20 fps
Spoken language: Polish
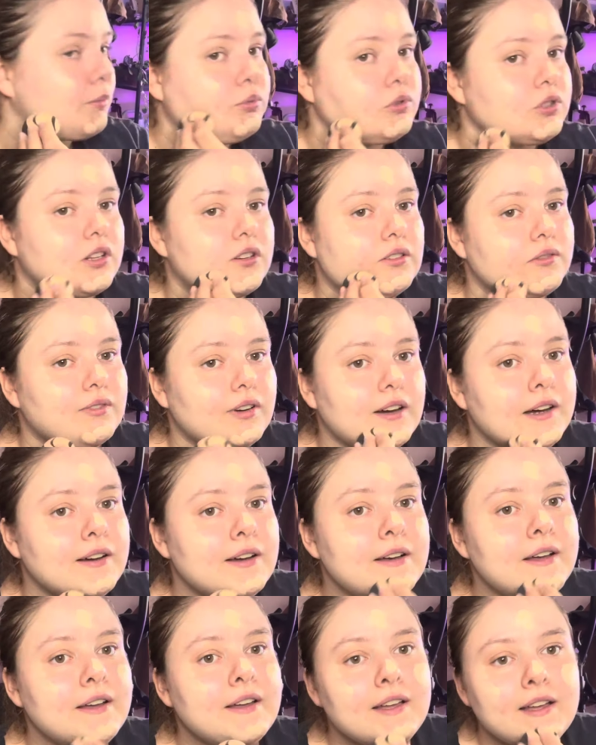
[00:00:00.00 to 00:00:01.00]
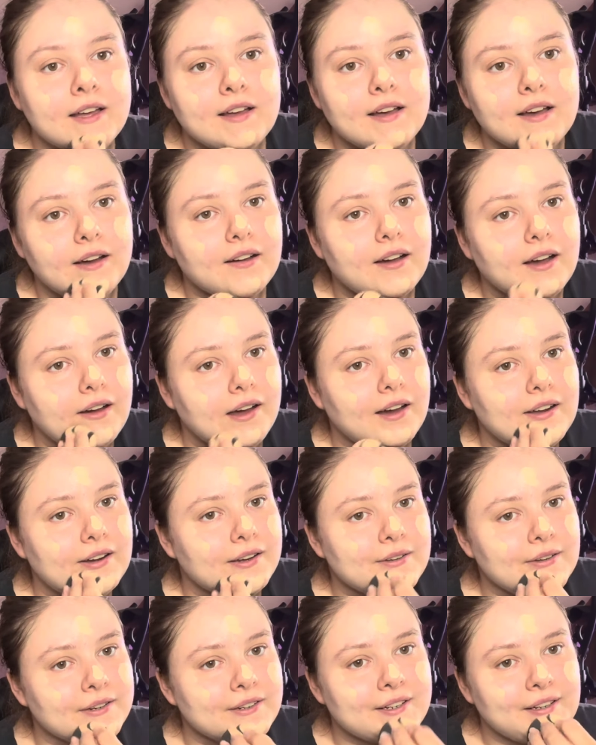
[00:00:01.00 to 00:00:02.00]
przerwa,
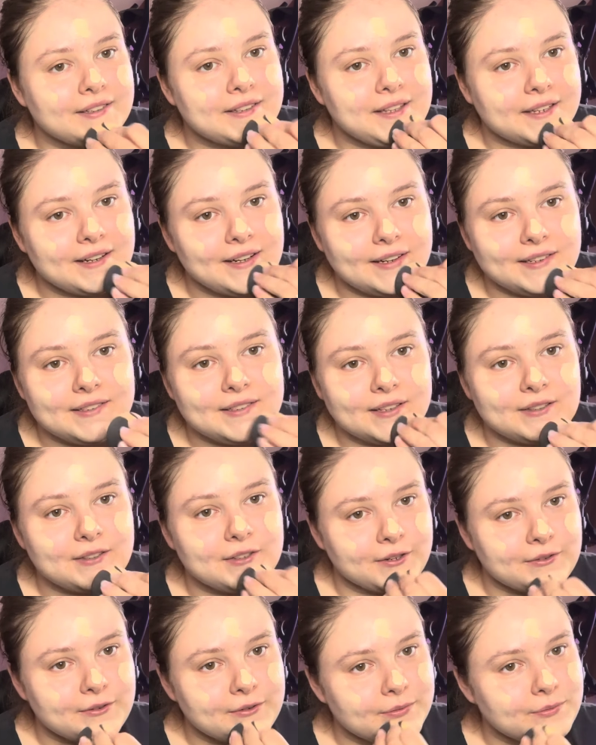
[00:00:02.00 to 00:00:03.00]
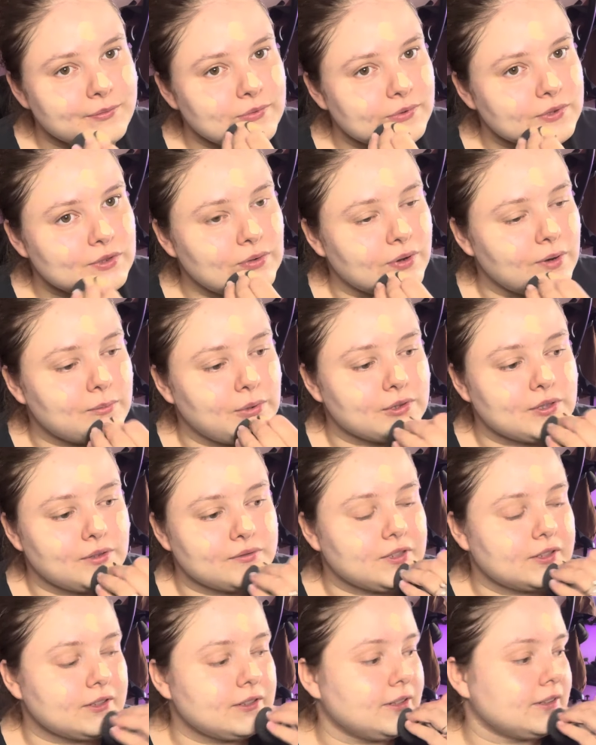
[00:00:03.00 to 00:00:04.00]
ale generalnie no słabo to
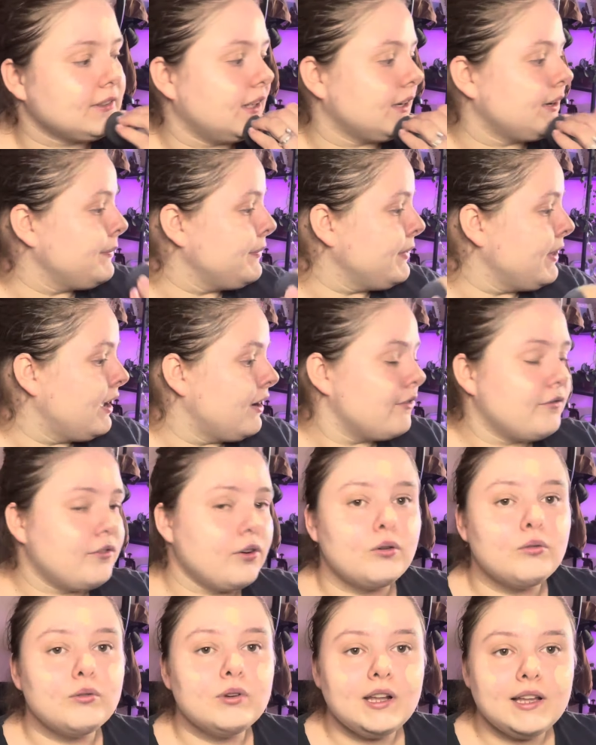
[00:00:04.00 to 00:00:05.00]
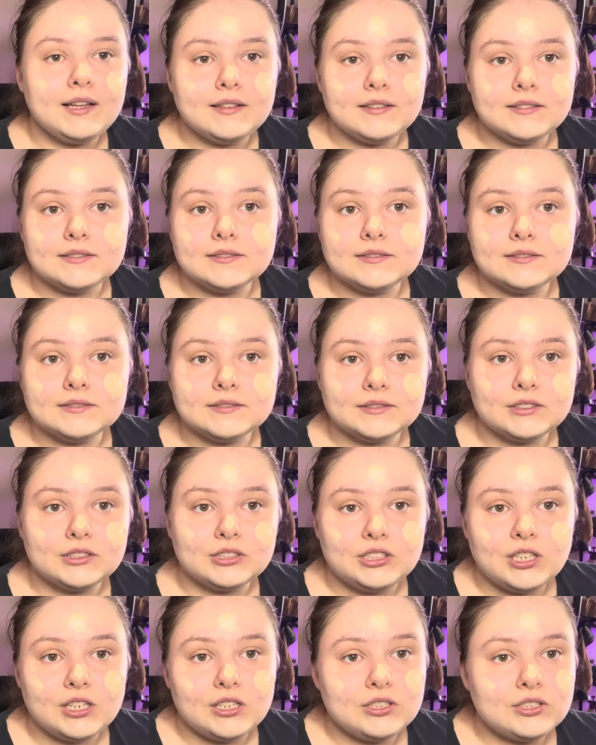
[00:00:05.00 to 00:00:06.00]
wygląda. W ogóle
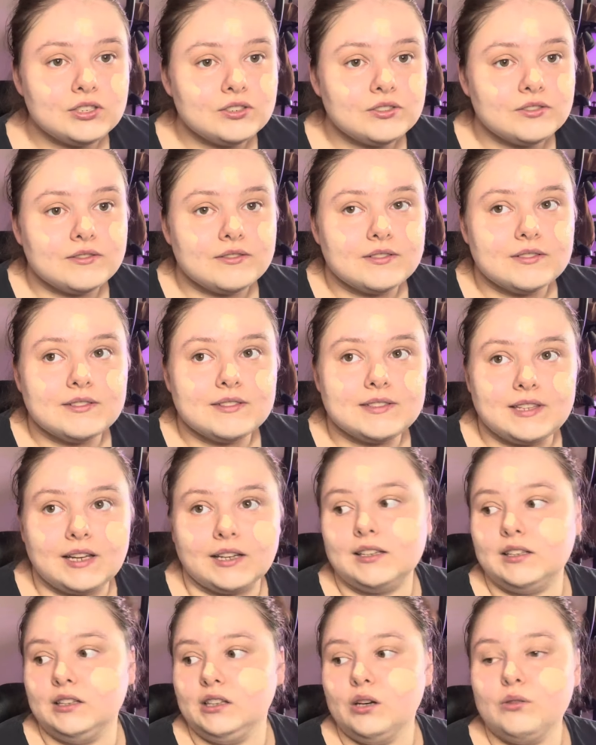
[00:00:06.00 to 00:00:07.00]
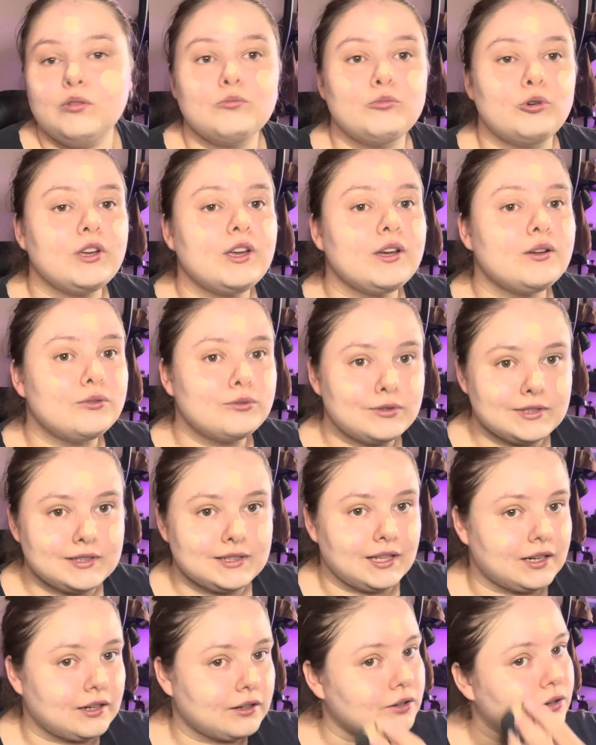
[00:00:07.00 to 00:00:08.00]
gdzieś zaginęło moje
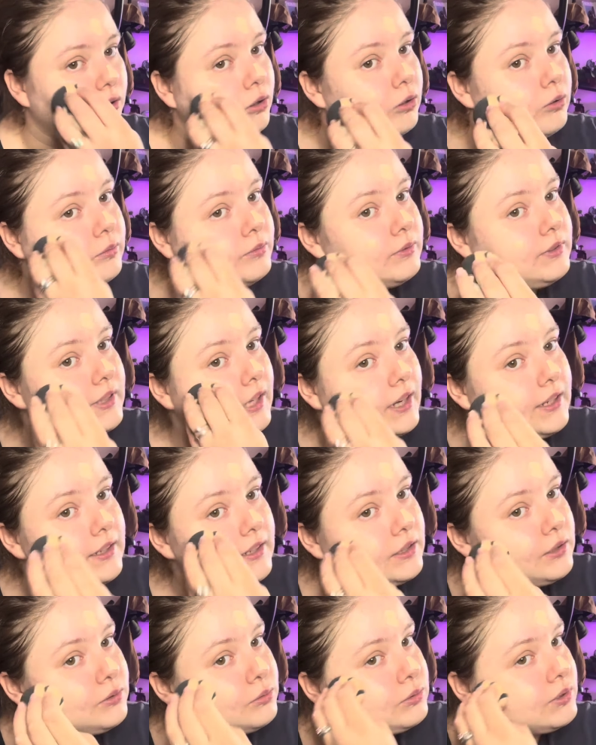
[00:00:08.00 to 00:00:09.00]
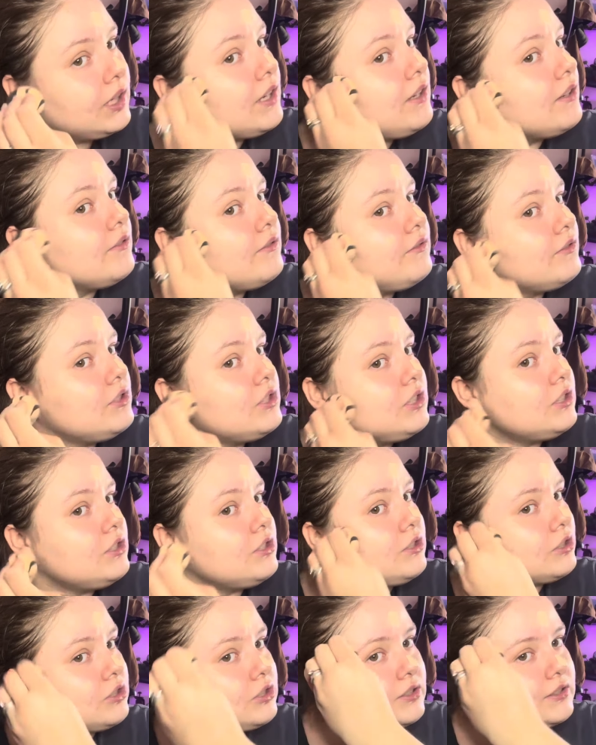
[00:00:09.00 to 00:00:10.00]
lusterko. Ja jak tutaj
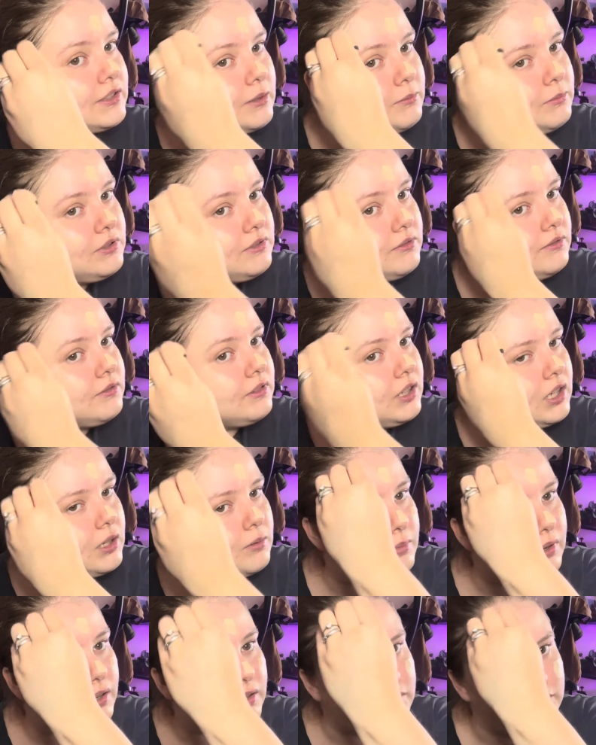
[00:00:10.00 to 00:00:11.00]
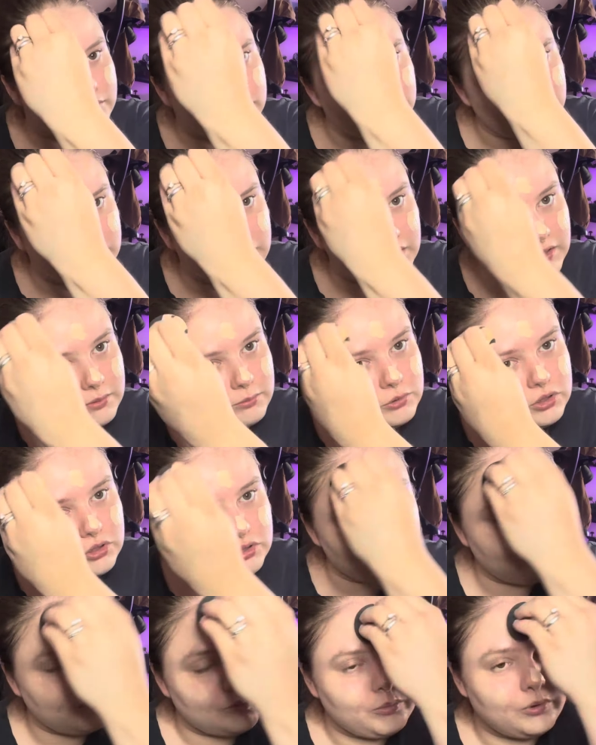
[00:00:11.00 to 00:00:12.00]
widzieliście czasami, chyba, wydaje mi się,
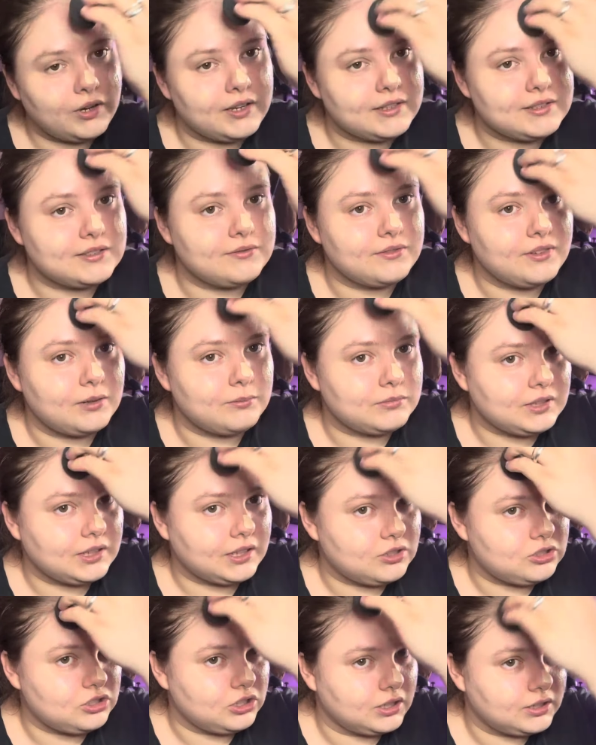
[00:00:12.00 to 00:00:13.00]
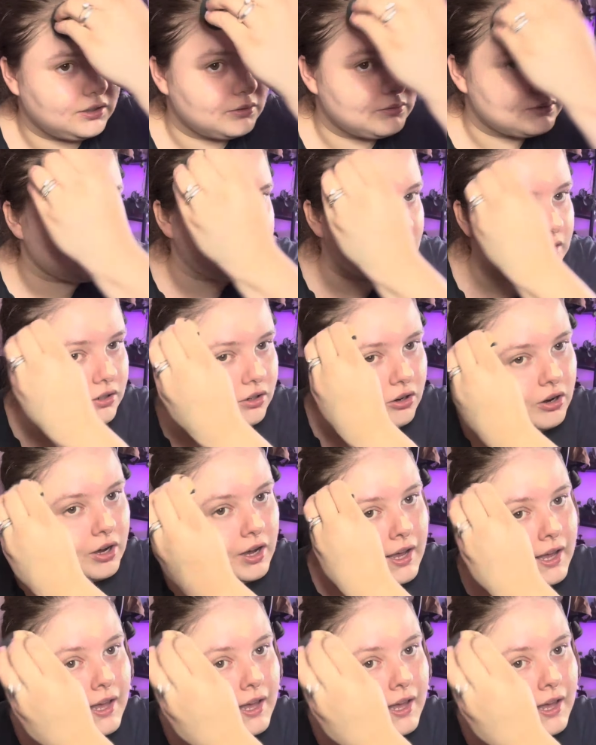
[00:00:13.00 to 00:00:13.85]
że Wam pokazywałam takie czarne lusterko,